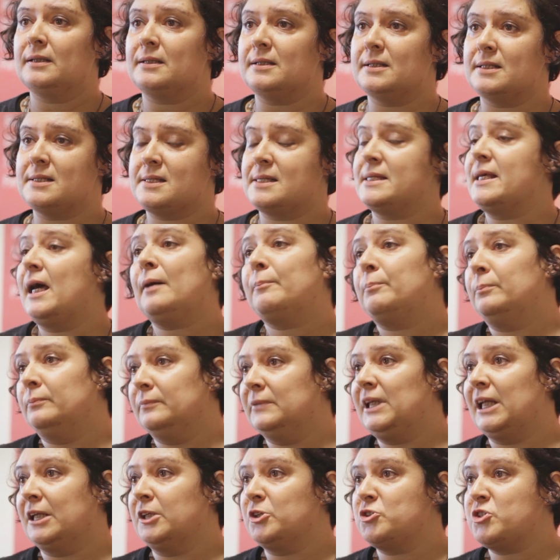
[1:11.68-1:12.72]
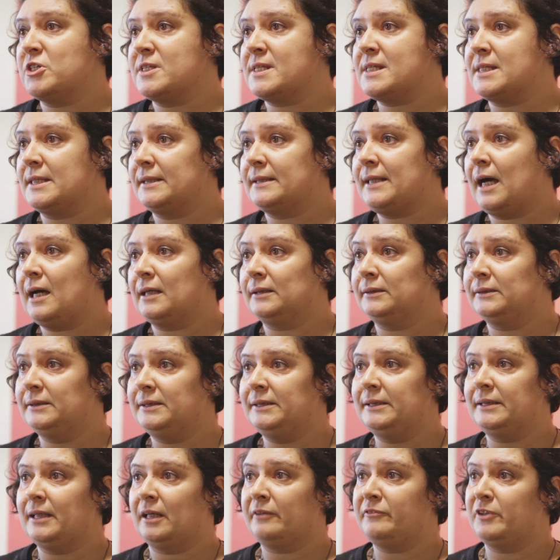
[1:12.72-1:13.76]
eh, si ha la necessità
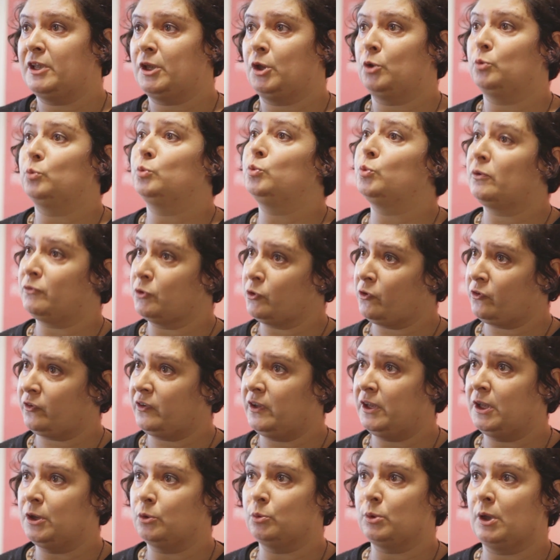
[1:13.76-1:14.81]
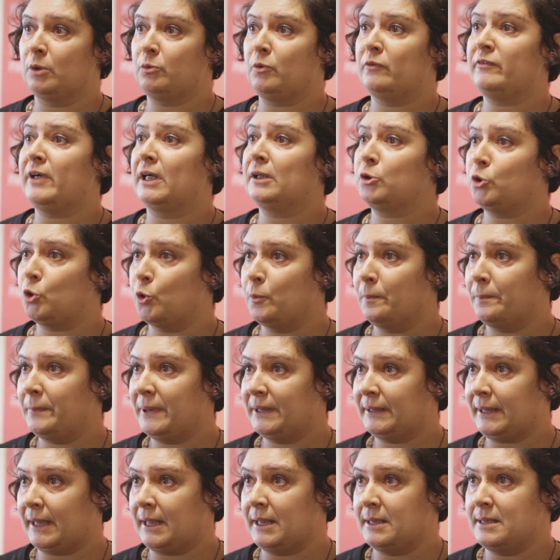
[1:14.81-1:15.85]
di avere un nuovo skill, una nuova
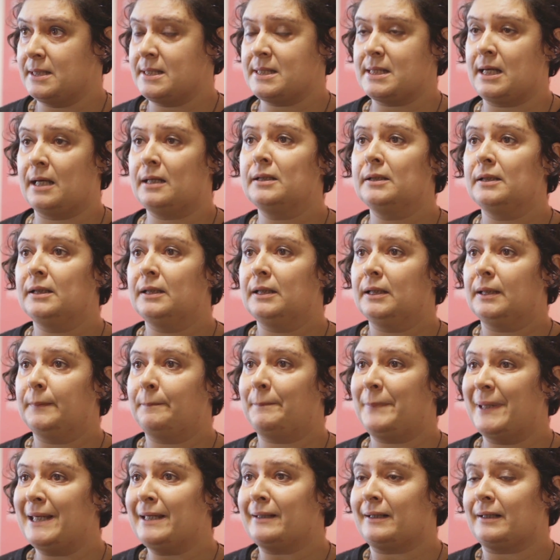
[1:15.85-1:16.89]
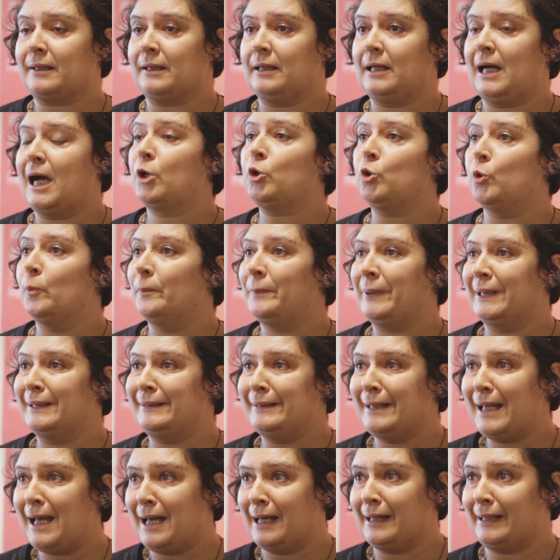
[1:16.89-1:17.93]
competenza per
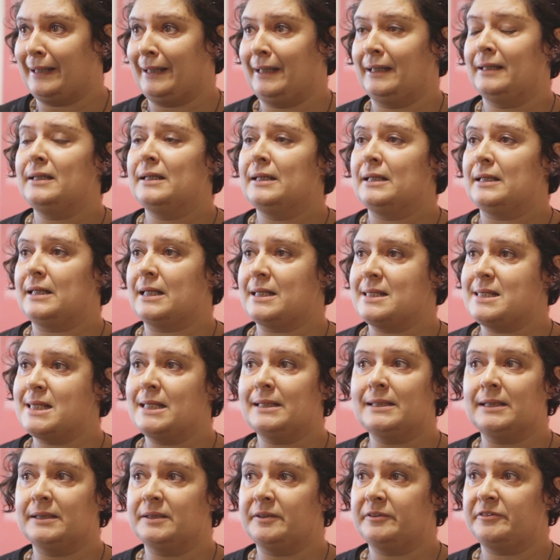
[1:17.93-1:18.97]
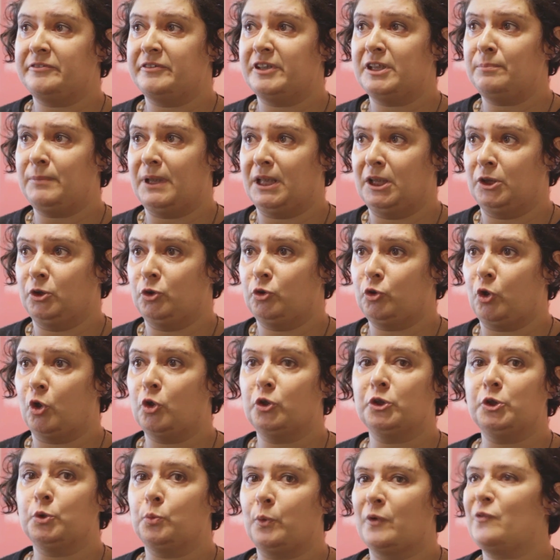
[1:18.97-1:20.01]
accompagnare l'azienda di
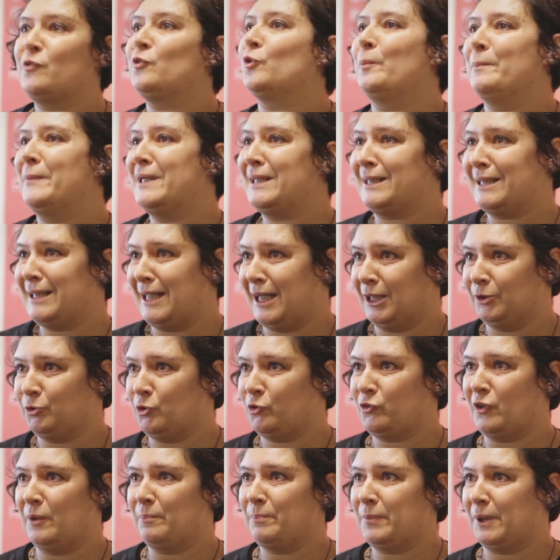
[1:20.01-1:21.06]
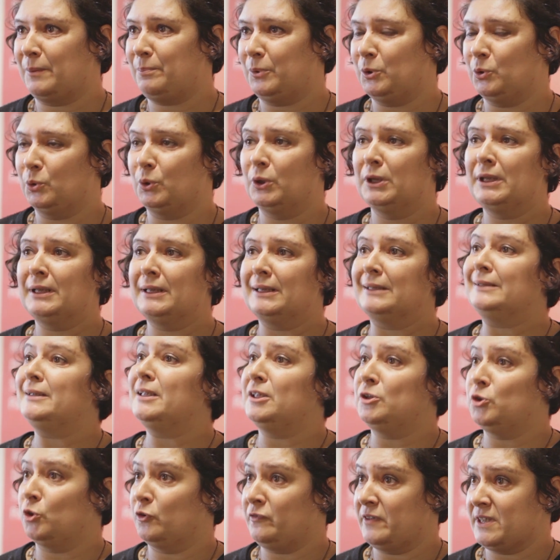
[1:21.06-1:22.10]
riferimento in questo mercato sempre più
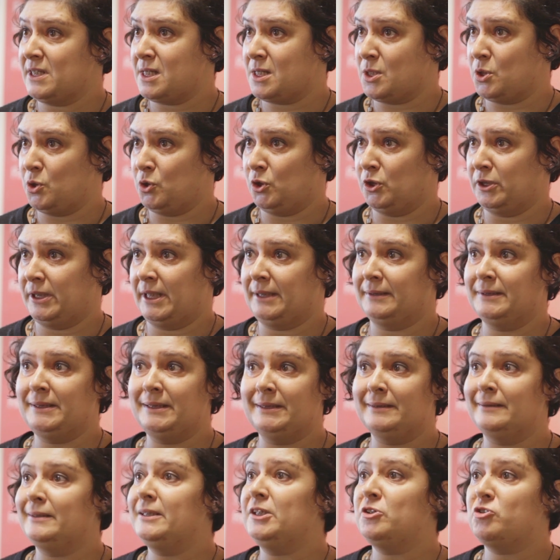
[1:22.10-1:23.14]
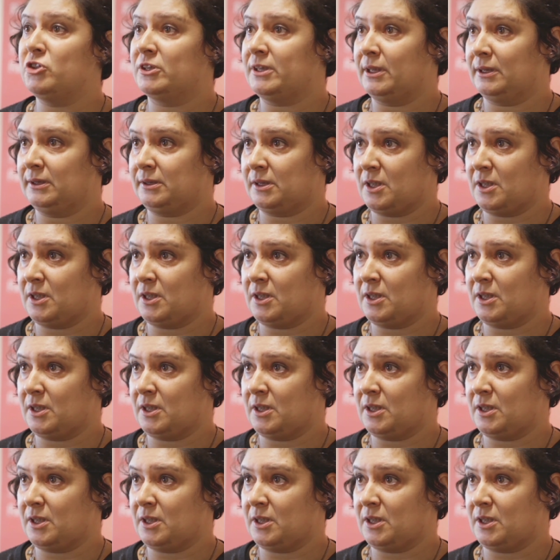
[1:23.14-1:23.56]
di innovazione, di digital